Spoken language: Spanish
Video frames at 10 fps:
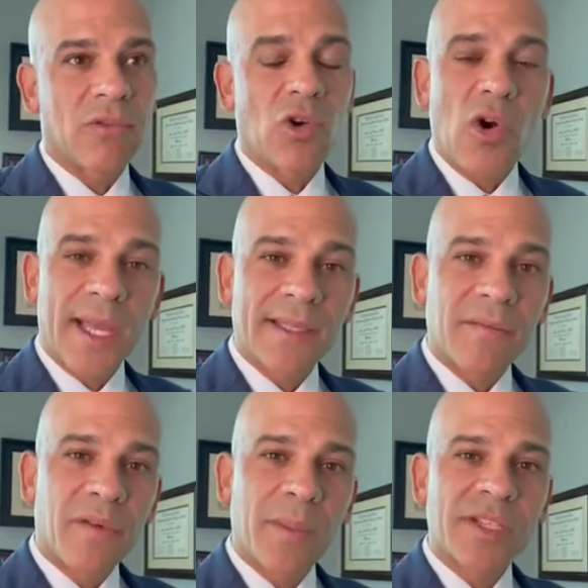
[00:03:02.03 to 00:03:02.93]
con esta
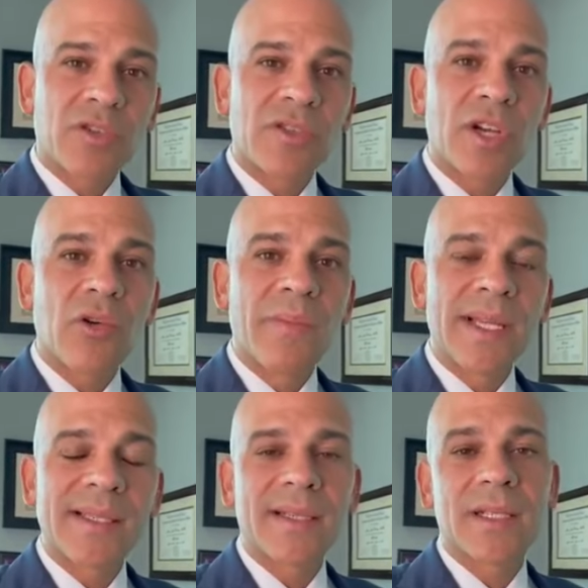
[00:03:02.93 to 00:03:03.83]
información se
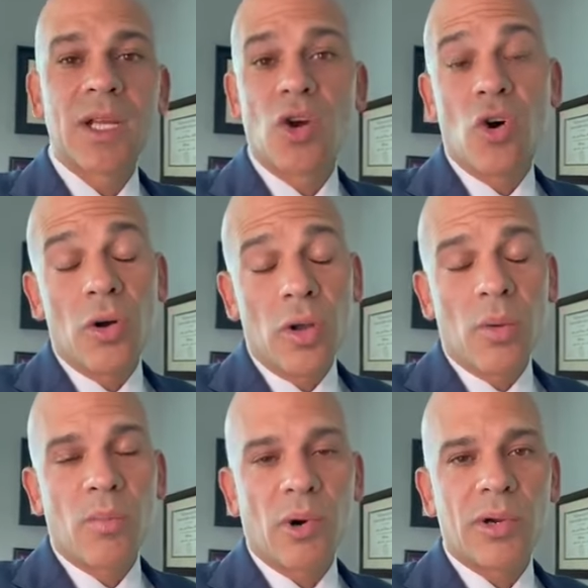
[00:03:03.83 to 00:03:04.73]
convenzan o
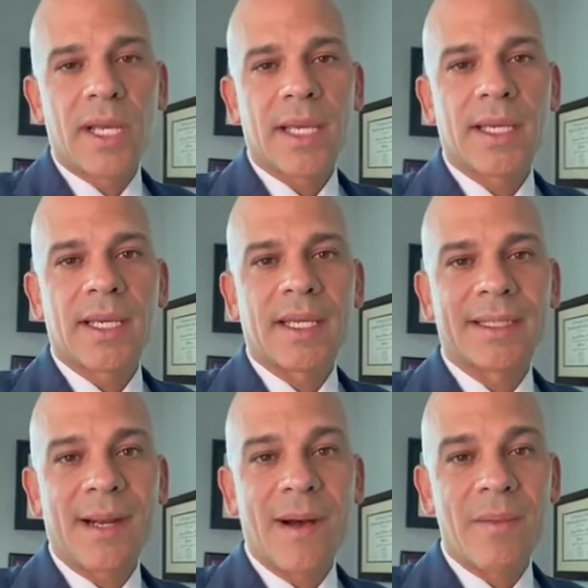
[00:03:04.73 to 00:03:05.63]
porque eh,
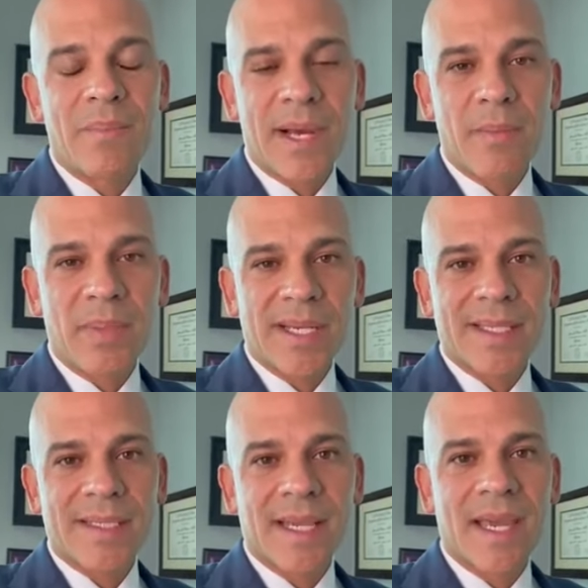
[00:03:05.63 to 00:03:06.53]
trabajan para
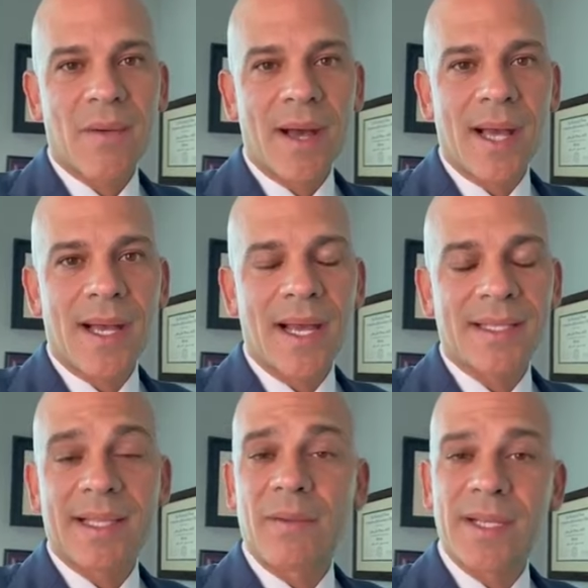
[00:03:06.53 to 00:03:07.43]
empresas que van a
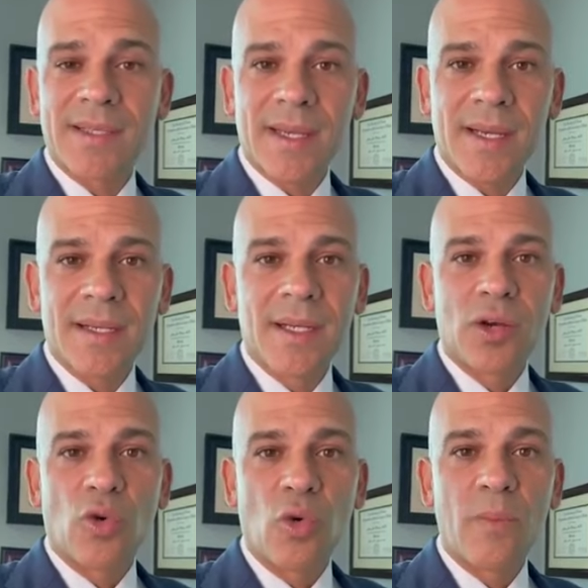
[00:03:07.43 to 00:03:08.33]
establecer
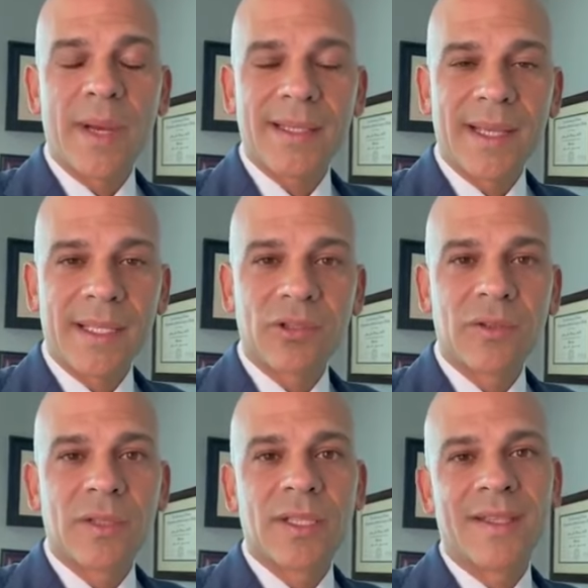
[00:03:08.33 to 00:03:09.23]
un
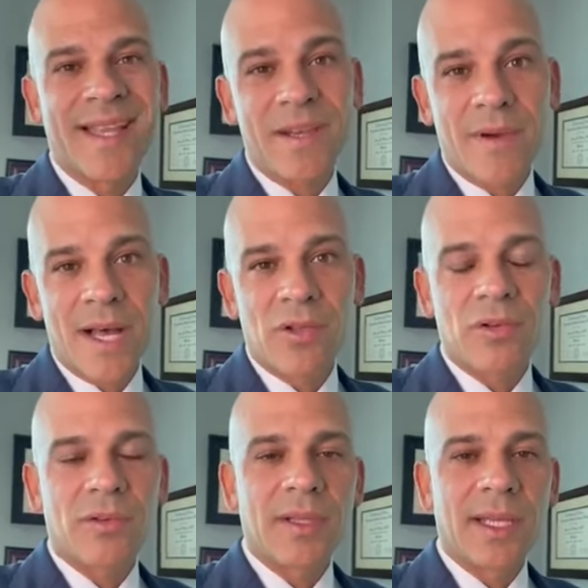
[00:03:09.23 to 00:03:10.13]
mandato
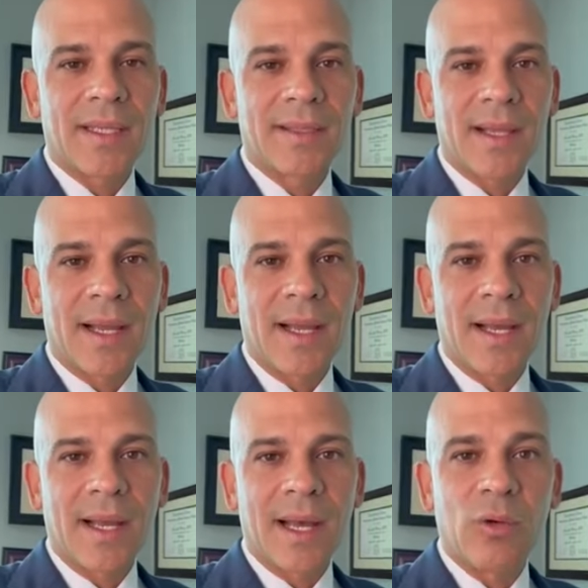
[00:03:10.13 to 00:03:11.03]
derivado de
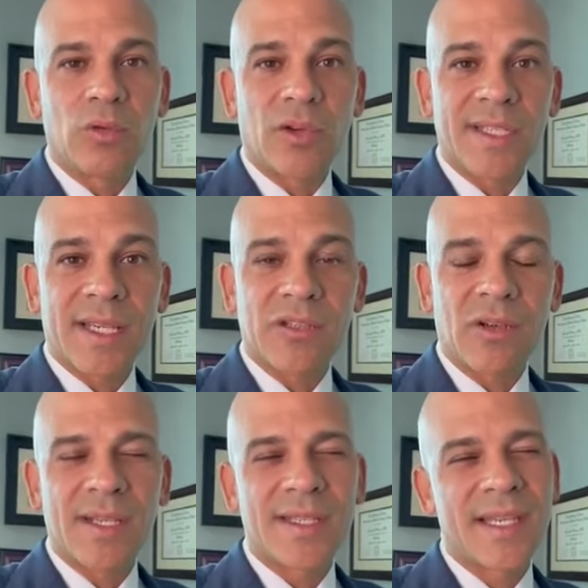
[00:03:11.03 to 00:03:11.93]
esta
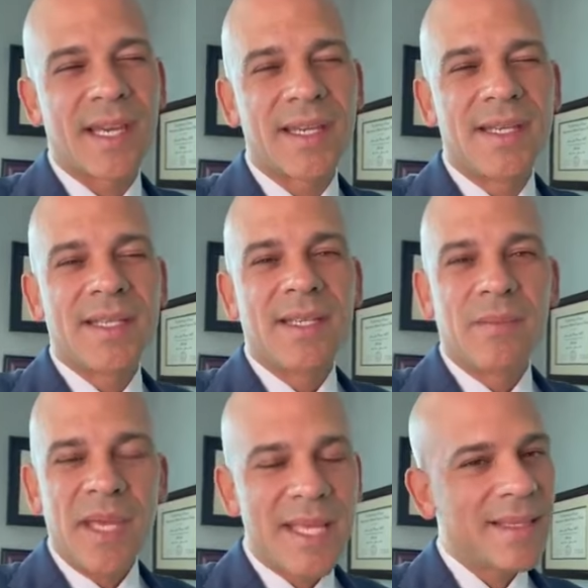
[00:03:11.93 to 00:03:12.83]
autorización. Así que
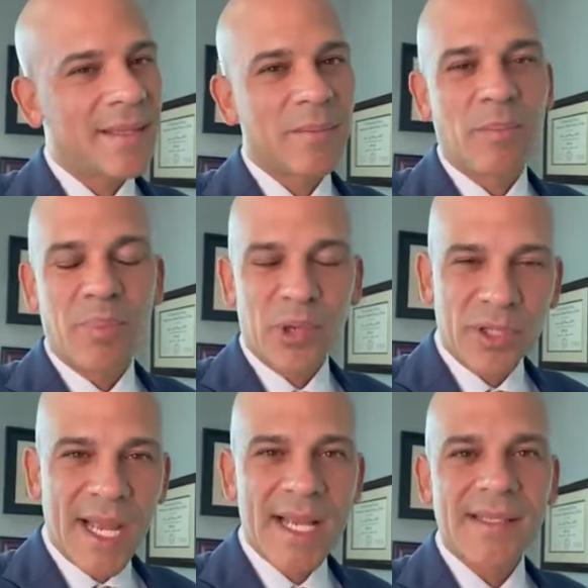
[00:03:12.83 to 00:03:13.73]
mi gente,
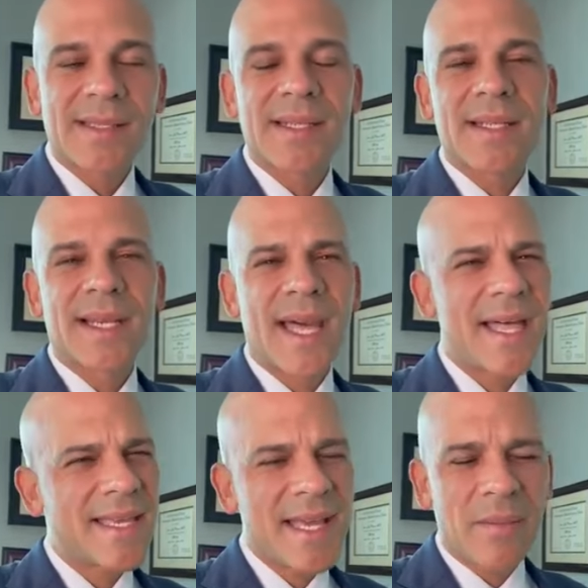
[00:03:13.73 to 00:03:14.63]
protéjanse,
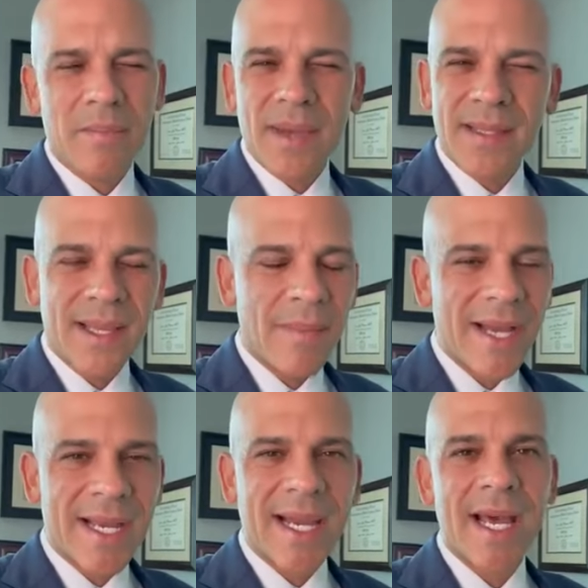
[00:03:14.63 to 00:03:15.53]
cada día está más
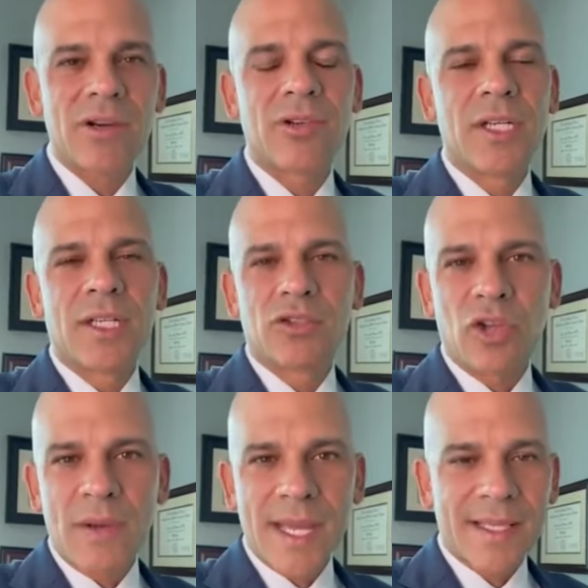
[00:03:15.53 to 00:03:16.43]
claro,
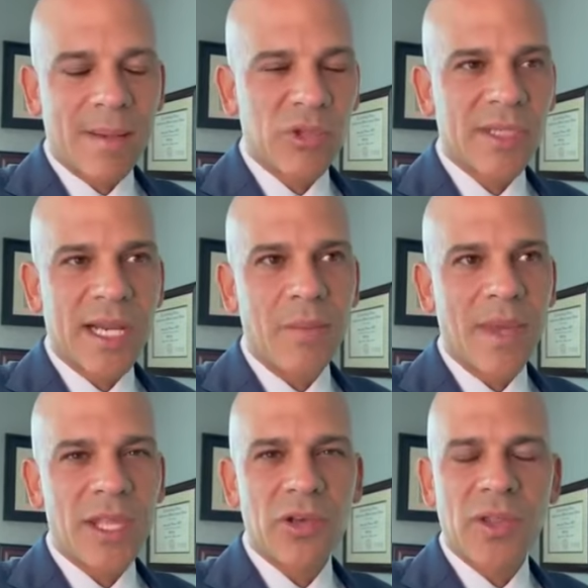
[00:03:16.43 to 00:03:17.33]
todavía estamos en el
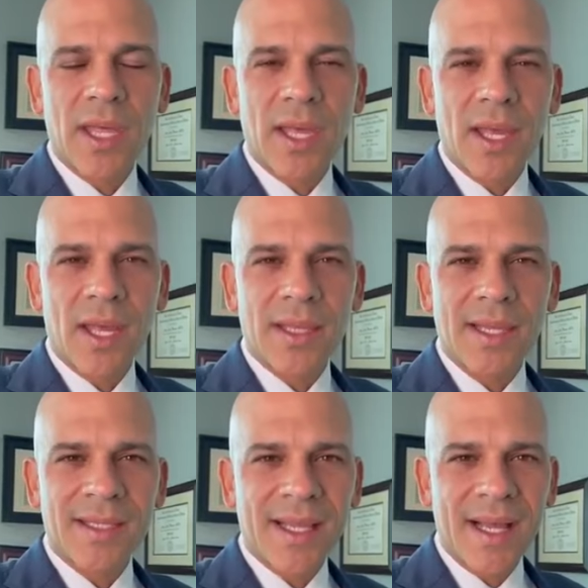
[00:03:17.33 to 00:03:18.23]
medio de,
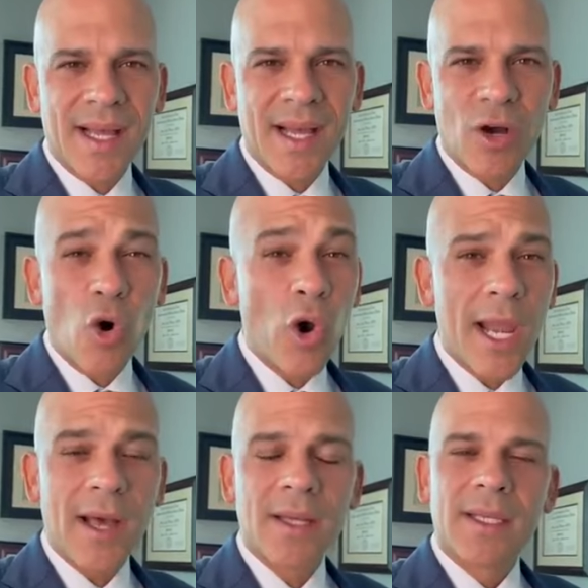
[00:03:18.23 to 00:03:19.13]
esta
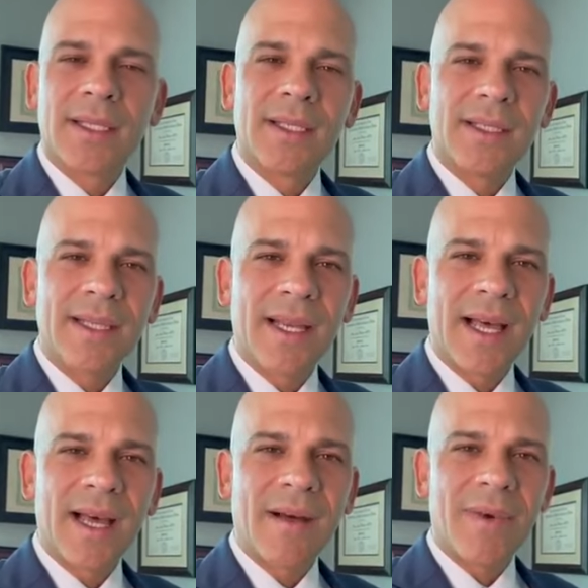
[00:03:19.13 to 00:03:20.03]
ola de
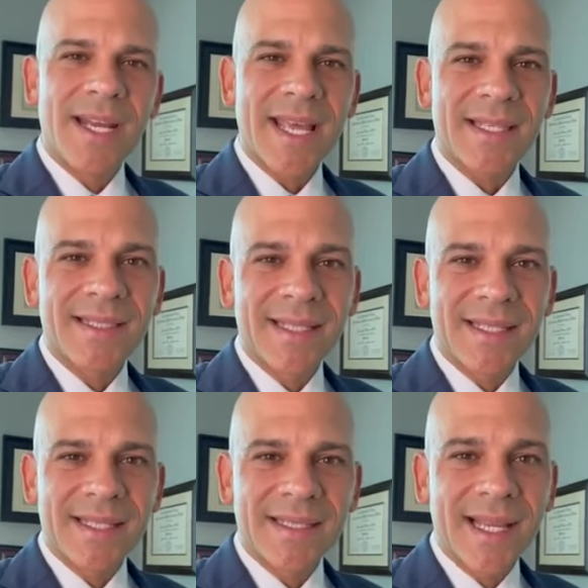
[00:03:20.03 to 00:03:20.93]
la
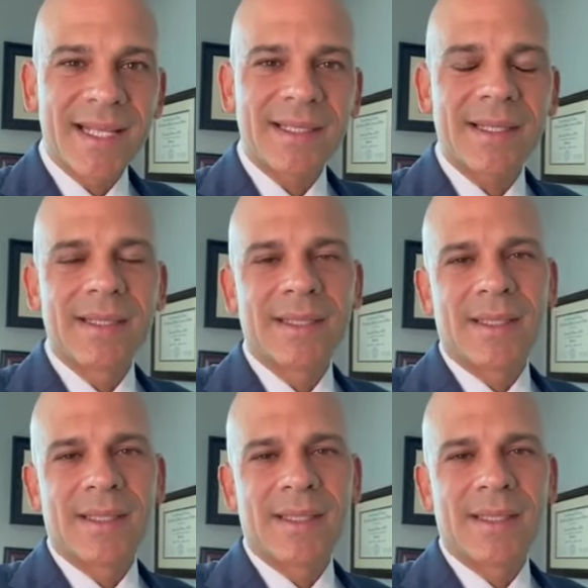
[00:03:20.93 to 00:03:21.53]
variante Delta.